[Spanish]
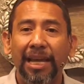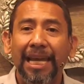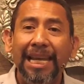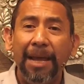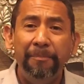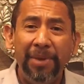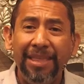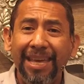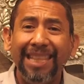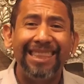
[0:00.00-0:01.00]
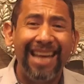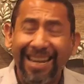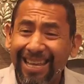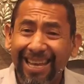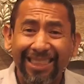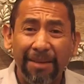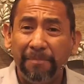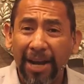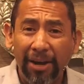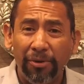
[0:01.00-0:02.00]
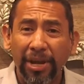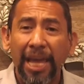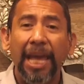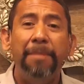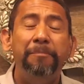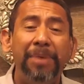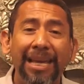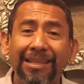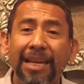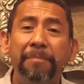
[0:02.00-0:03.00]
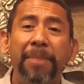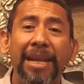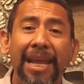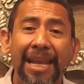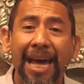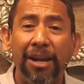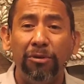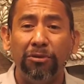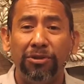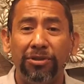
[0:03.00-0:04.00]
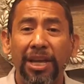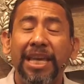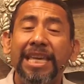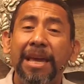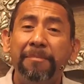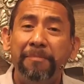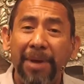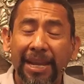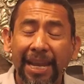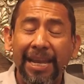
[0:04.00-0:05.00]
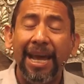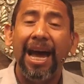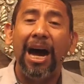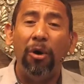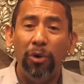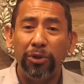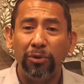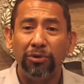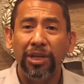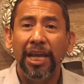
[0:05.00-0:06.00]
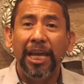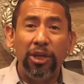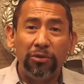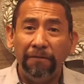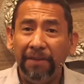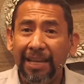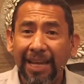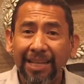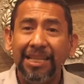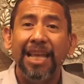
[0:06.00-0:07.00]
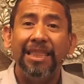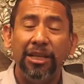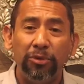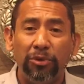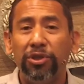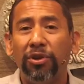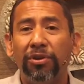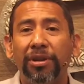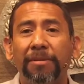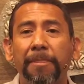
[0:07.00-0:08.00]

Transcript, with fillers: Y la envidia, tarde que temprano, empieza a envenenarnos y envenena a otros. Y su fin es destrucción.